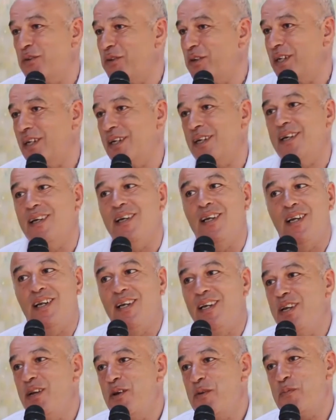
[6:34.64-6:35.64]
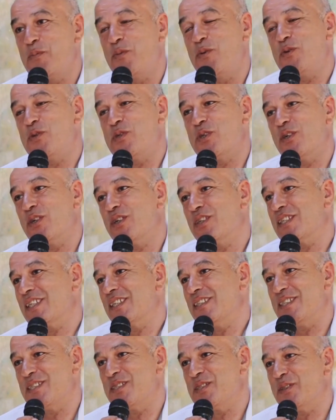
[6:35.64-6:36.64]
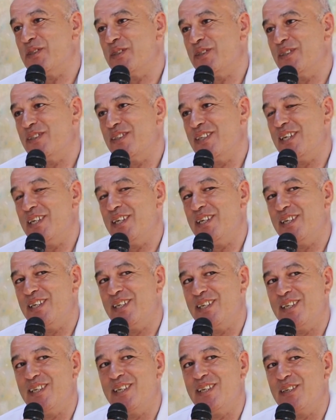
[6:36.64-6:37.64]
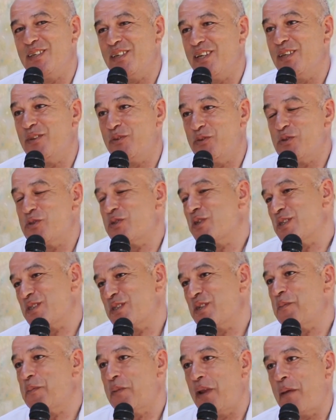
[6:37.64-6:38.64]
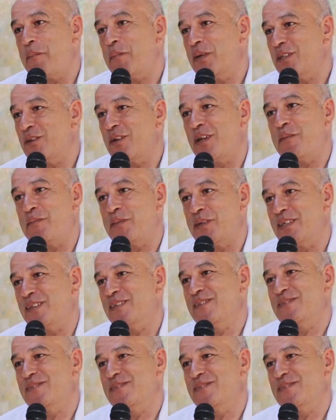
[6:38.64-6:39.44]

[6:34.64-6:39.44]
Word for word: y aura plusieurs autres éditions et, et tous ensemble la main dans la main